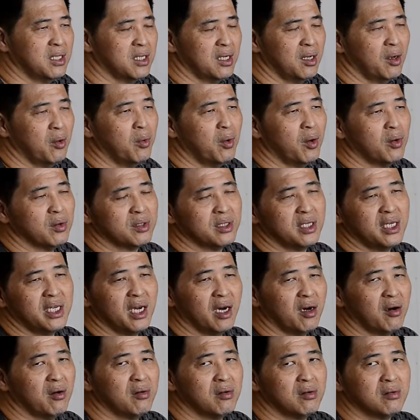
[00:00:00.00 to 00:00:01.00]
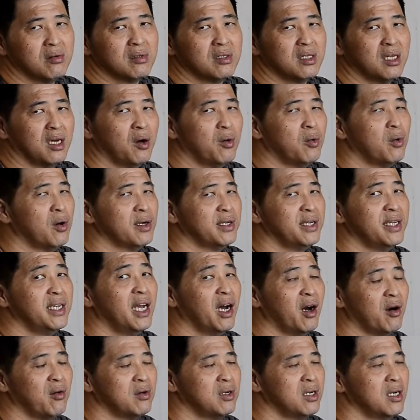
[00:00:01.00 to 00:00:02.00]
然后我调调我
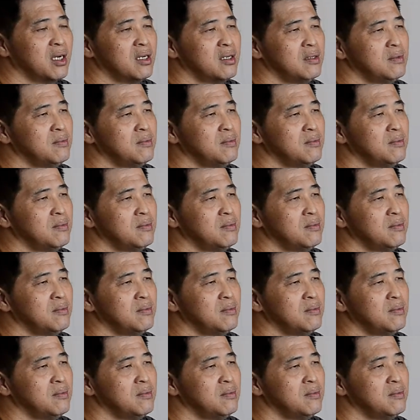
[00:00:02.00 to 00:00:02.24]
要的。